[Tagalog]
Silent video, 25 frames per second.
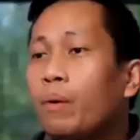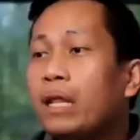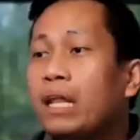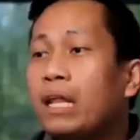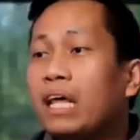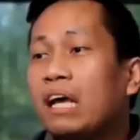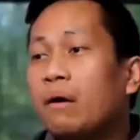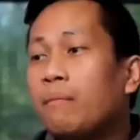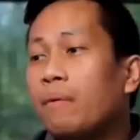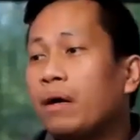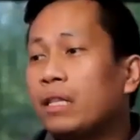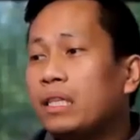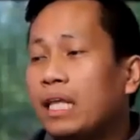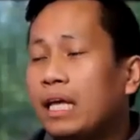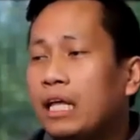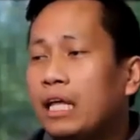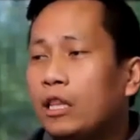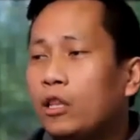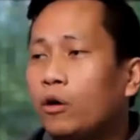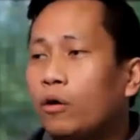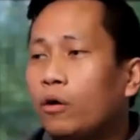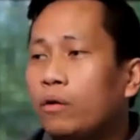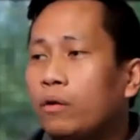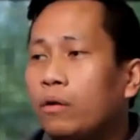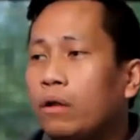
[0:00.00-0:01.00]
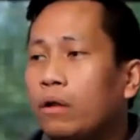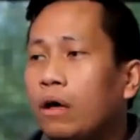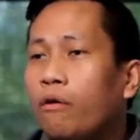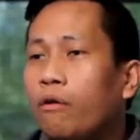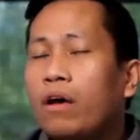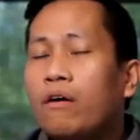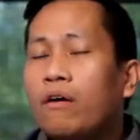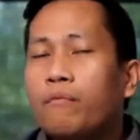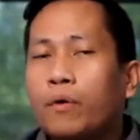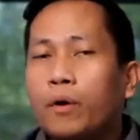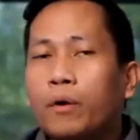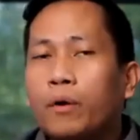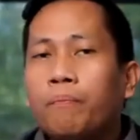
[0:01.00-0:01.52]
Pwede ka magtingin doon.
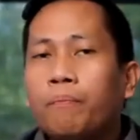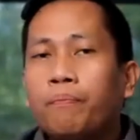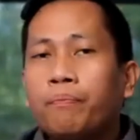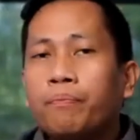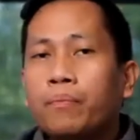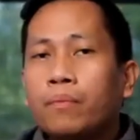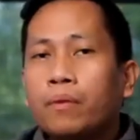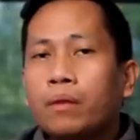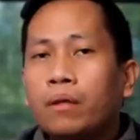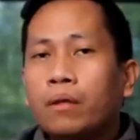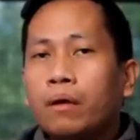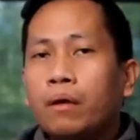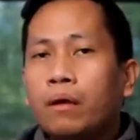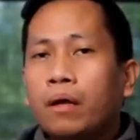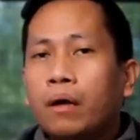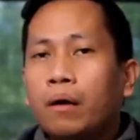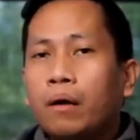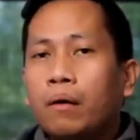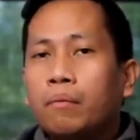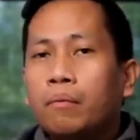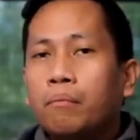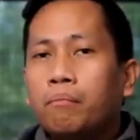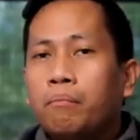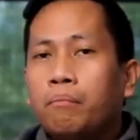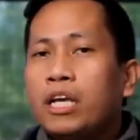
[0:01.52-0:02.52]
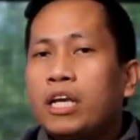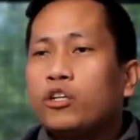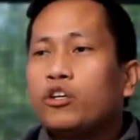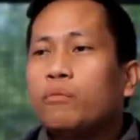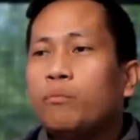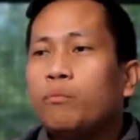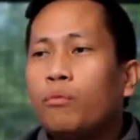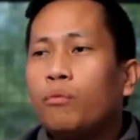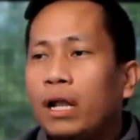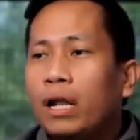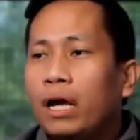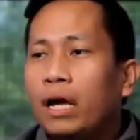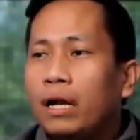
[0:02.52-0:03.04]
However, make sure
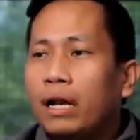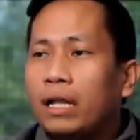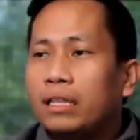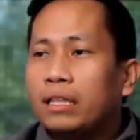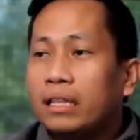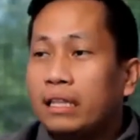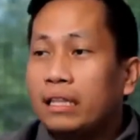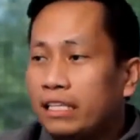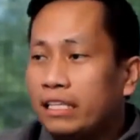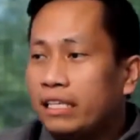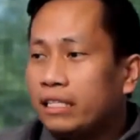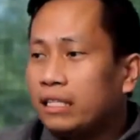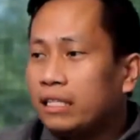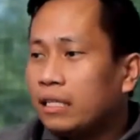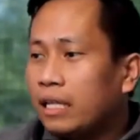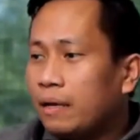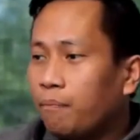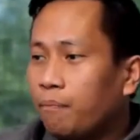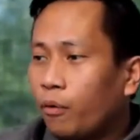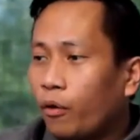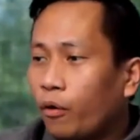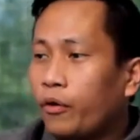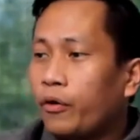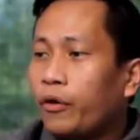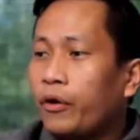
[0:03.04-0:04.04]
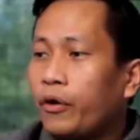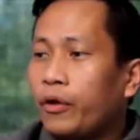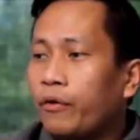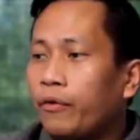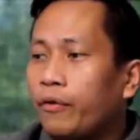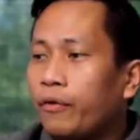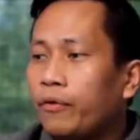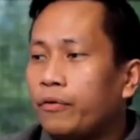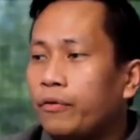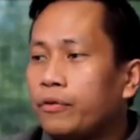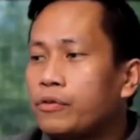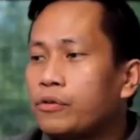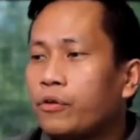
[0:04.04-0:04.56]
mo lang na legit employer yon.
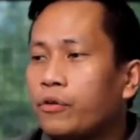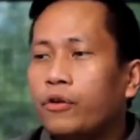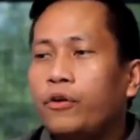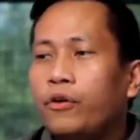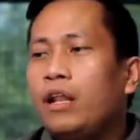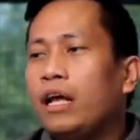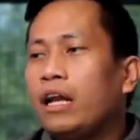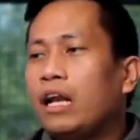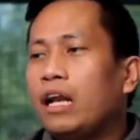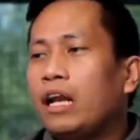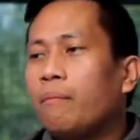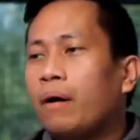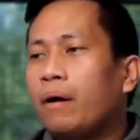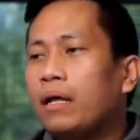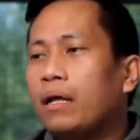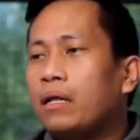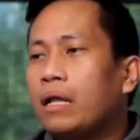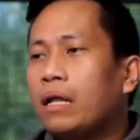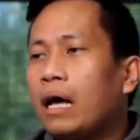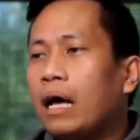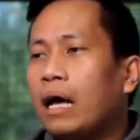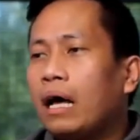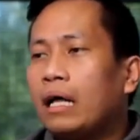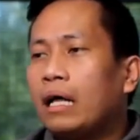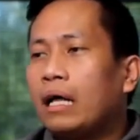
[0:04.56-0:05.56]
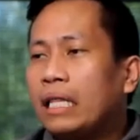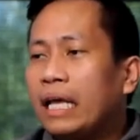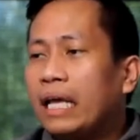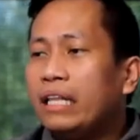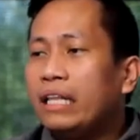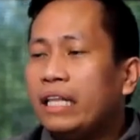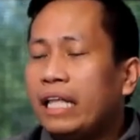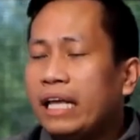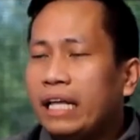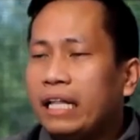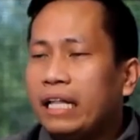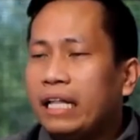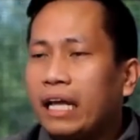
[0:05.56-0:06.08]
So, yun lang naman. Uh,
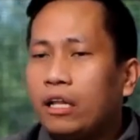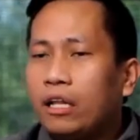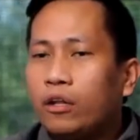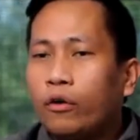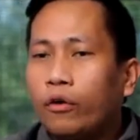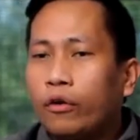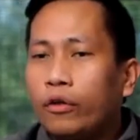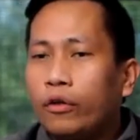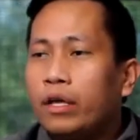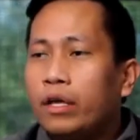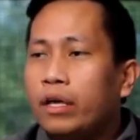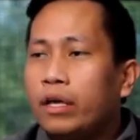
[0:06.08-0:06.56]
tingin-tingin ka doon.